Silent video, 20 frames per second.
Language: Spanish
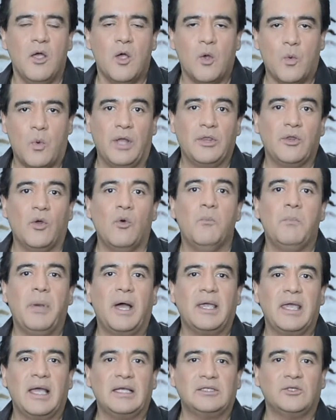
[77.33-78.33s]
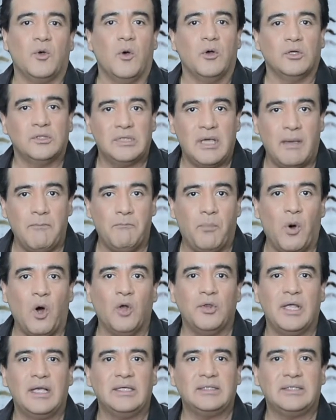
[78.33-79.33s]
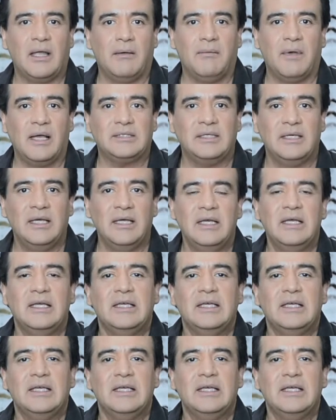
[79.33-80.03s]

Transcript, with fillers: Cuando un payaso se pone en esta base,